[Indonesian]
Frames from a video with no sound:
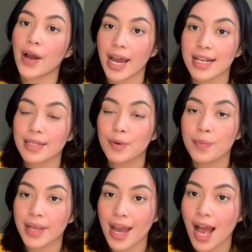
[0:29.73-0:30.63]
okay,
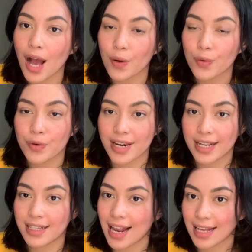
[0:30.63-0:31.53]
sebelumnya aku
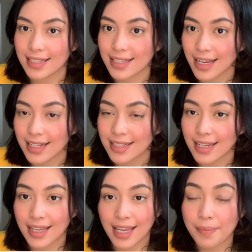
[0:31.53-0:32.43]
udah jelasin
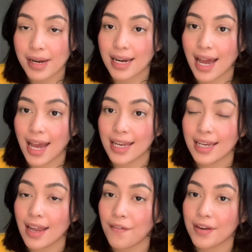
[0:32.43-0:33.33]
sedikit
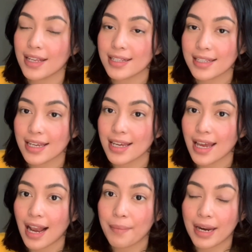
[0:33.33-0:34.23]
mengenai
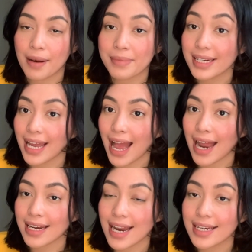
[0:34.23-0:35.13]
definisi elemen-elemen yang
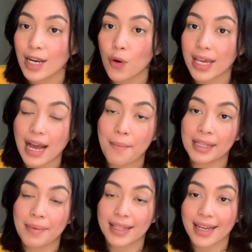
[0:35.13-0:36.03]
ada di logika
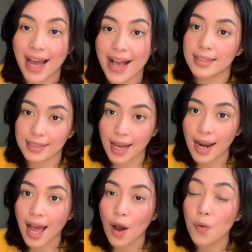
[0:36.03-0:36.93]
matematika.
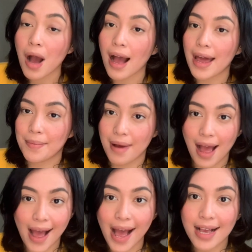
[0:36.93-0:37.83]
Sekarang aku akan
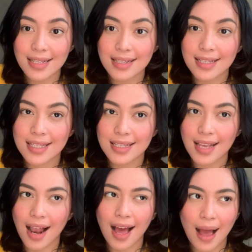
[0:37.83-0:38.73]
bahas
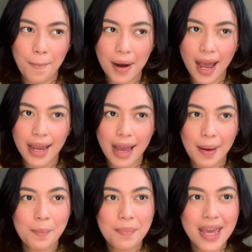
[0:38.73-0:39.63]
salah kaprah
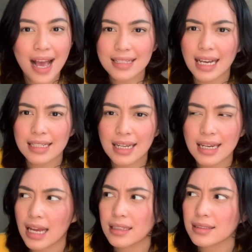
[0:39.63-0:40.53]
yang biasanya
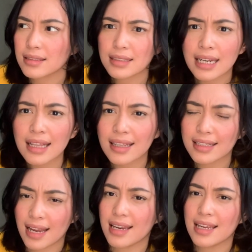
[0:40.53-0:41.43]
dan sering
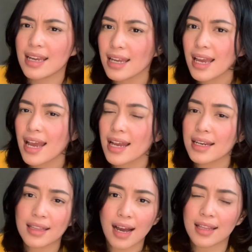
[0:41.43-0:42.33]
terjadi
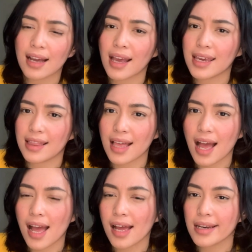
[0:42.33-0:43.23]
di tengah-tengah
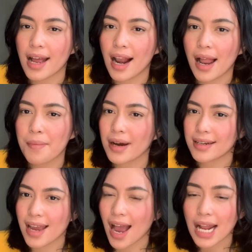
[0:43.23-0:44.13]
kita dalam
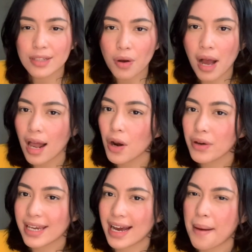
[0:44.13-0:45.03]
mengerjakan soal
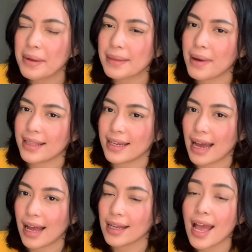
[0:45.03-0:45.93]
logika
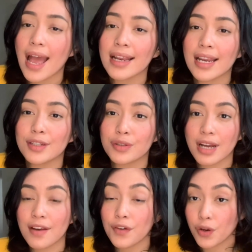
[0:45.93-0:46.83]
matematika. Dan
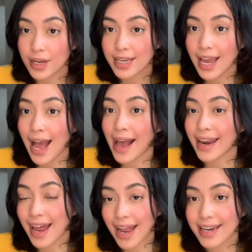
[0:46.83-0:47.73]
juga di video ini
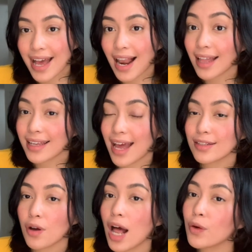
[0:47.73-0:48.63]
akan ada latihan
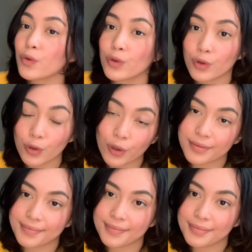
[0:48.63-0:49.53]
soal untuk
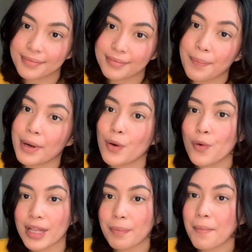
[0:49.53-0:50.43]

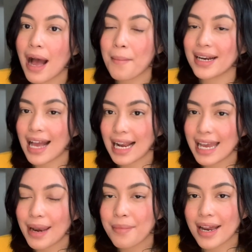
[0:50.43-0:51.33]
memperkuat pemahaman
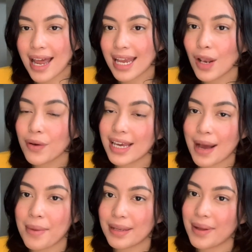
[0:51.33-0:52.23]
kalian mengenai
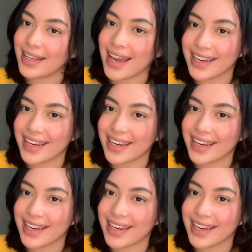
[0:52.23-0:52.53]
logika matematika